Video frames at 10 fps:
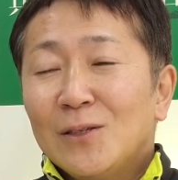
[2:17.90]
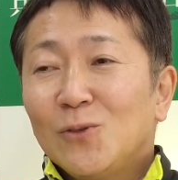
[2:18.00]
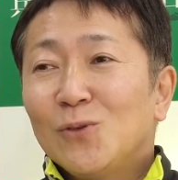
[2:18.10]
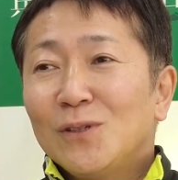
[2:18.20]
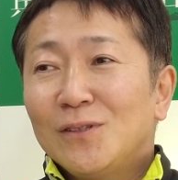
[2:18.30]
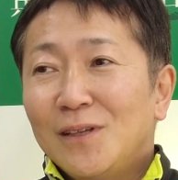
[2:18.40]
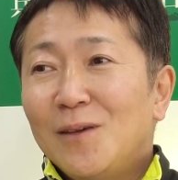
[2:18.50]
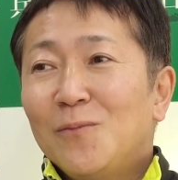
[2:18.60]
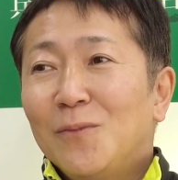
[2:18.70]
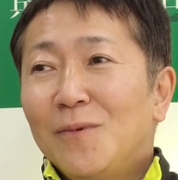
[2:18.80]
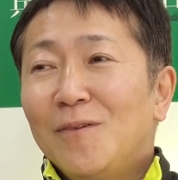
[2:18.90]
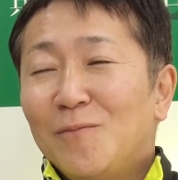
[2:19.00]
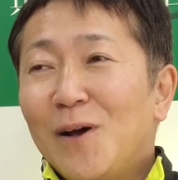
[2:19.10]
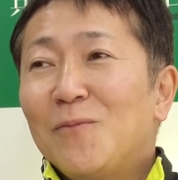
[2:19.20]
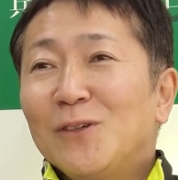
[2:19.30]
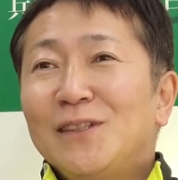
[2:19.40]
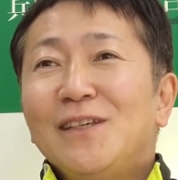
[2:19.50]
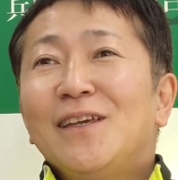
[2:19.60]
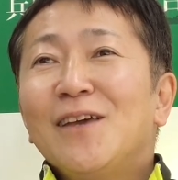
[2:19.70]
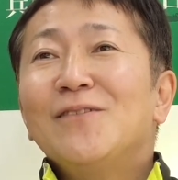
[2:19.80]
そうですね、まあ、もし
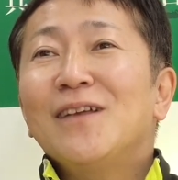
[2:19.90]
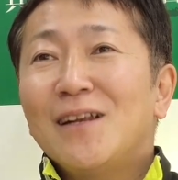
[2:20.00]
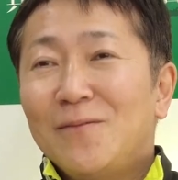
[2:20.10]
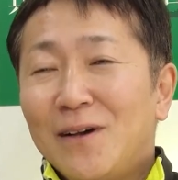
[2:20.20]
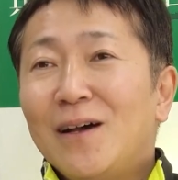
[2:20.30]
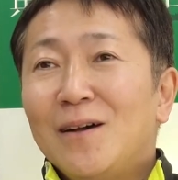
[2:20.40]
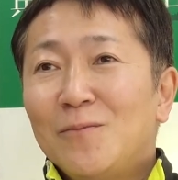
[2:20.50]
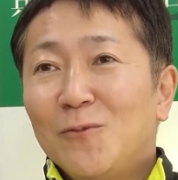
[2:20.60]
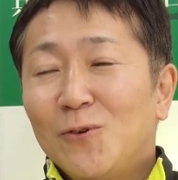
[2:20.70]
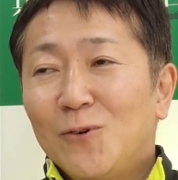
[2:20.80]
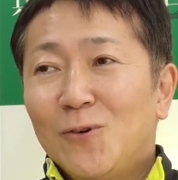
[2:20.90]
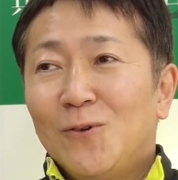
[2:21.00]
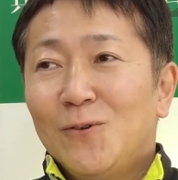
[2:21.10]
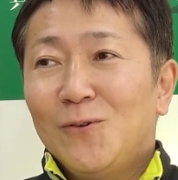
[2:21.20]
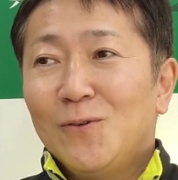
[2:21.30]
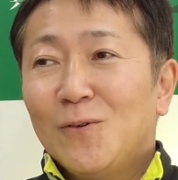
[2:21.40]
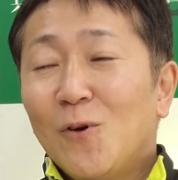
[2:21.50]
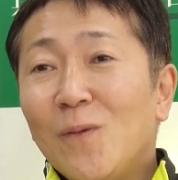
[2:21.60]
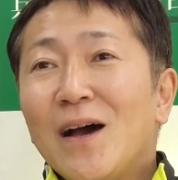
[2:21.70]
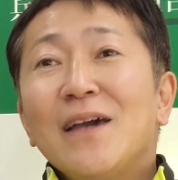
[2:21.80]
行けるならばもう
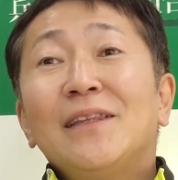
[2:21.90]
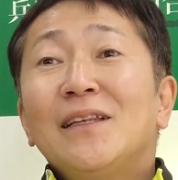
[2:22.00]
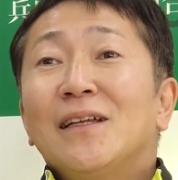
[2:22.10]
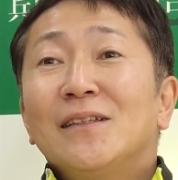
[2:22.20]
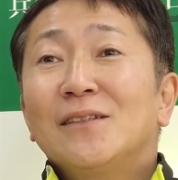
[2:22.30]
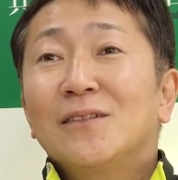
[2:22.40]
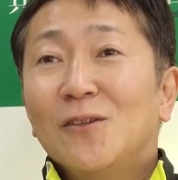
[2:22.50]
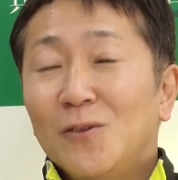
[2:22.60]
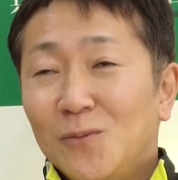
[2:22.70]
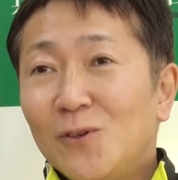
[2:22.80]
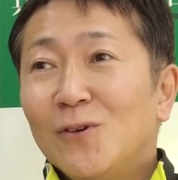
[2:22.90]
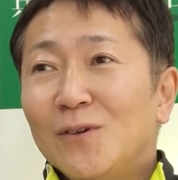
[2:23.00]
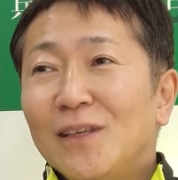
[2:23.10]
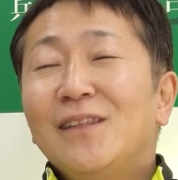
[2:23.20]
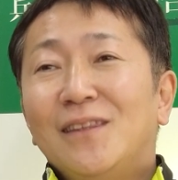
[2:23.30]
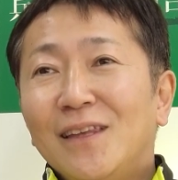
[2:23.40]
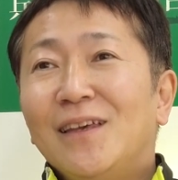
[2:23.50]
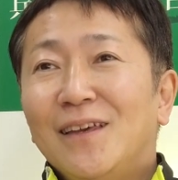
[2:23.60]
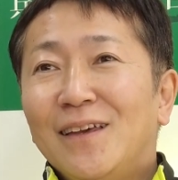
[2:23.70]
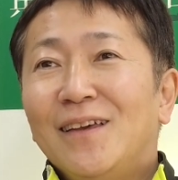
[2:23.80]
コバ相手なんですけども行っ
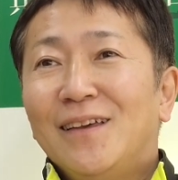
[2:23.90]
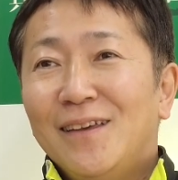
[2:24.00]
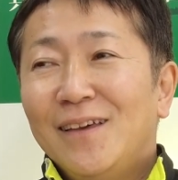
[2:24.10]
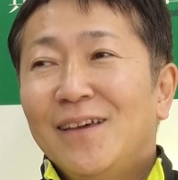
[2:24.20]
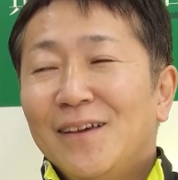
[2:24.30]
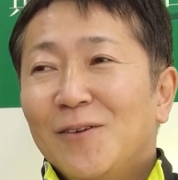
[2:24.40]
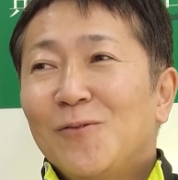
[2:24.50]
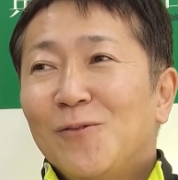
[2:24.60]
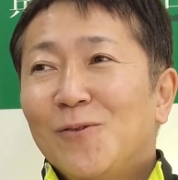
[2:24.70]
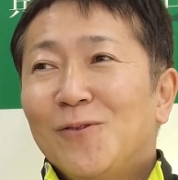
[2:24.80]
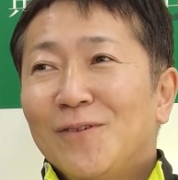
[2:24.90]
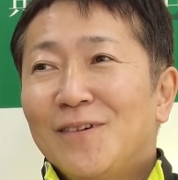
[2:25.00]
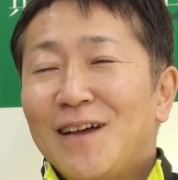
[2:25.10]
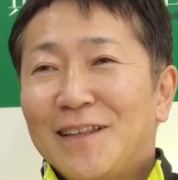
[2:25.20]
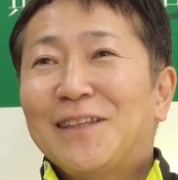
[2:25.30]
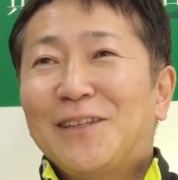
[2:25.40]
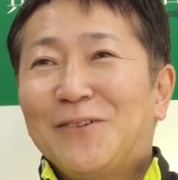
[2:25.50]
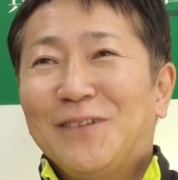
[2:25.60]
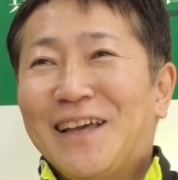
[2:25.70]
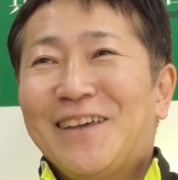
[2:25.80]
てこう当たって
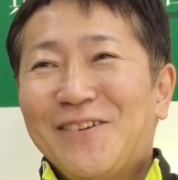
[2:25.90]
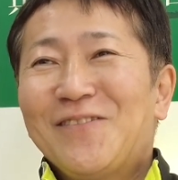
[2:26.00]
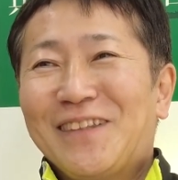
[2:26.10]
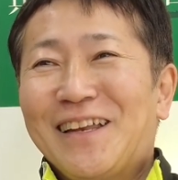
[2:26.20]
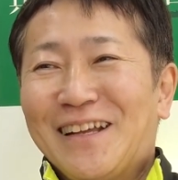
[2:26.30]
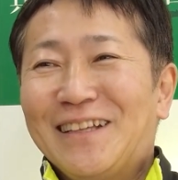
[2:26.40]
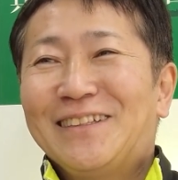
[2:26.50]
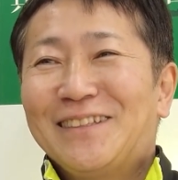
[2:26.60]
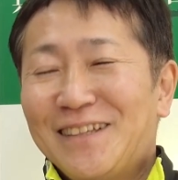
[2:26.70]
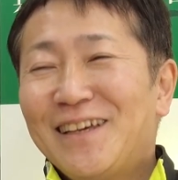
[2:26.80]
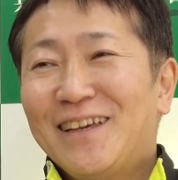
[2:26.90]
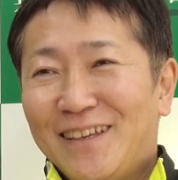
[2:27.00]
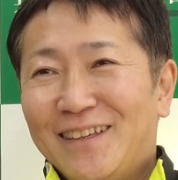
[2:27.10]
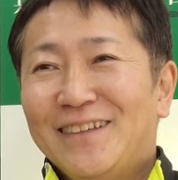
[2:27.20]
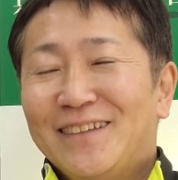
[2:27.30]
砕けろみたいな感じですねはい。